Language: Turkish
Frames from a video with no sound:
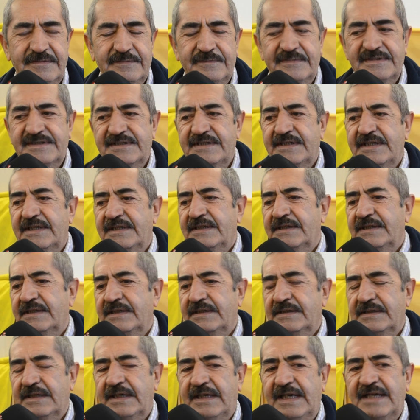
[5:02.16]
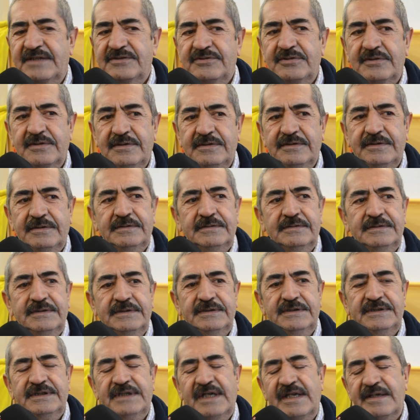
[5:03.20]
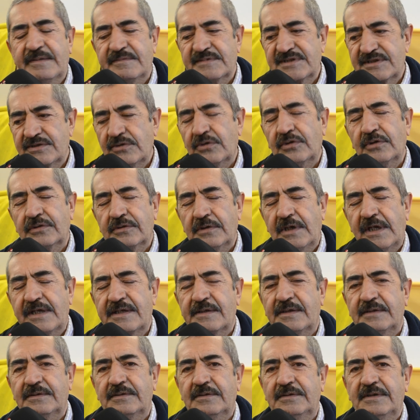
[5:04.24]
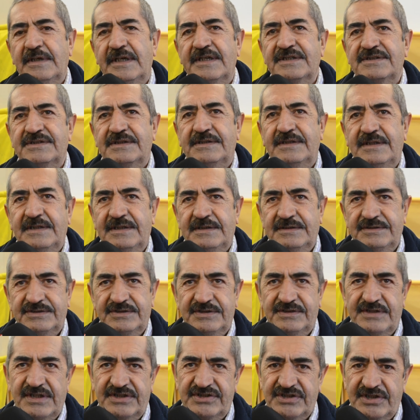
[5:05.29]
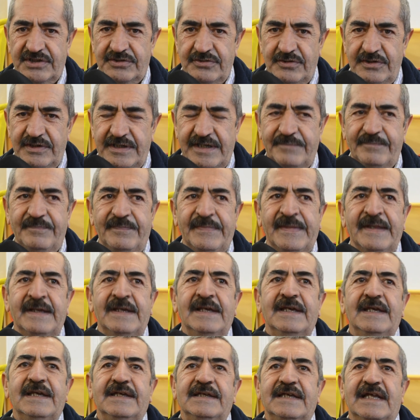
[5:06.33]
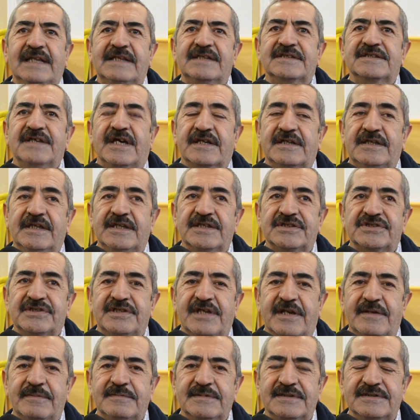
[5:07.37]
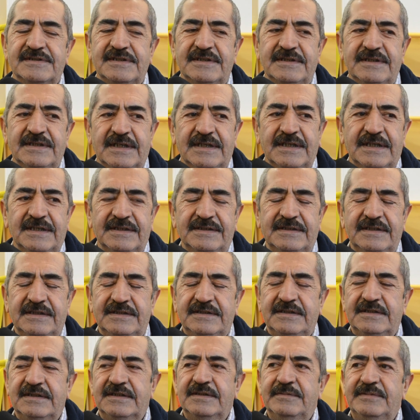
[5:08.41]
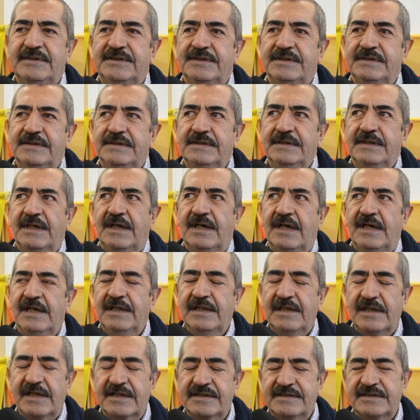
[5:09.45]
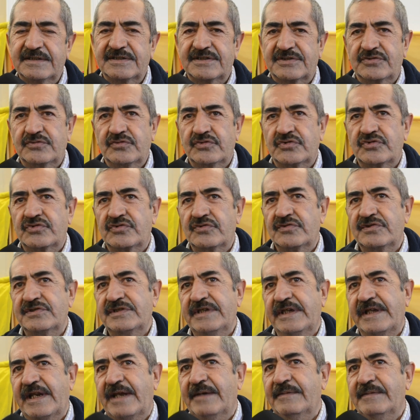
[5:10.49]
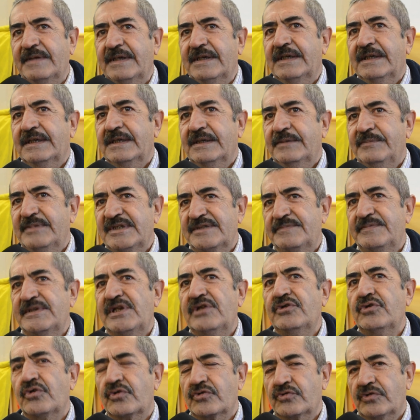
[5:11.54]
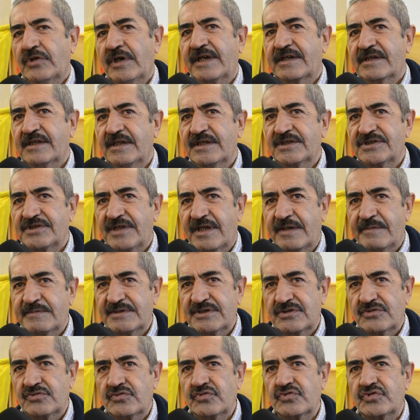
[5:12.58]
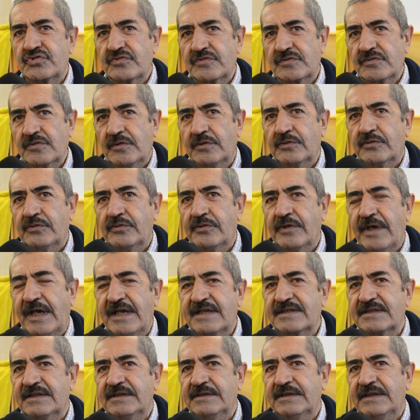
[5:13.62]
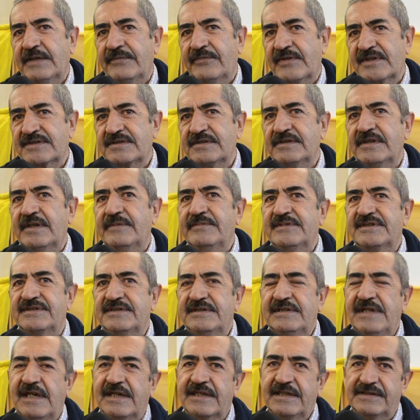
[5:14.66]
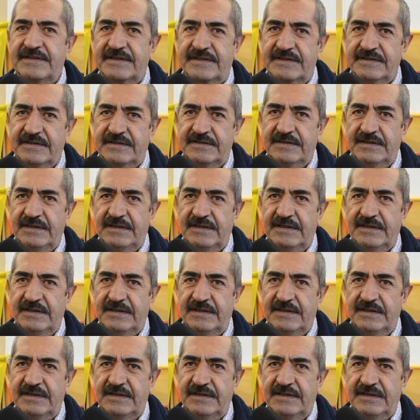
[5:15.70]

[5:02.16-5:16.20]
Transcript: Biz de her türlü yanımızda oldular. Onlar için teşekkür ederim. Yalnız arkadaşlarımızın dediğin gibi e, aylardır suçsuz yere biz biliyorduk. Arkadaşlarımızın suçsuz olduğunu her defasında biz dile getirdik.